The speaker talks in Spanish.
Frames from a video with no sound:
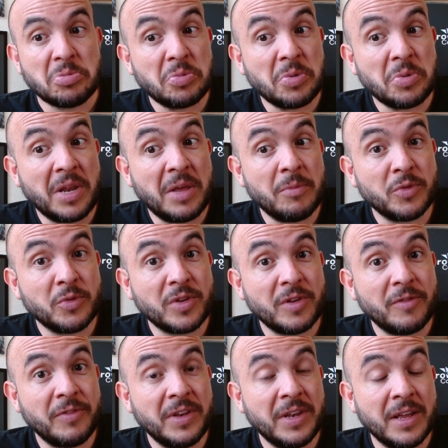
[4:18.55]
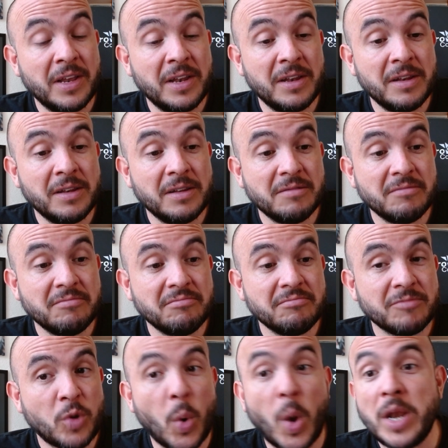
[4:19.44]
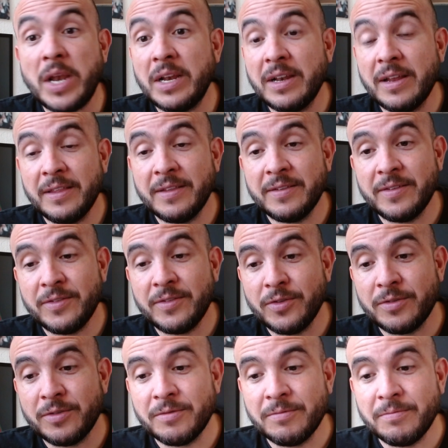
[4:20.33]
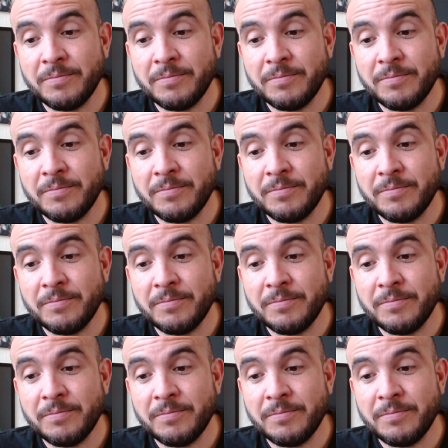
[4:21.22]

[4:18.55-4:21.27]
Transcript: veremos al final cuál es la decisión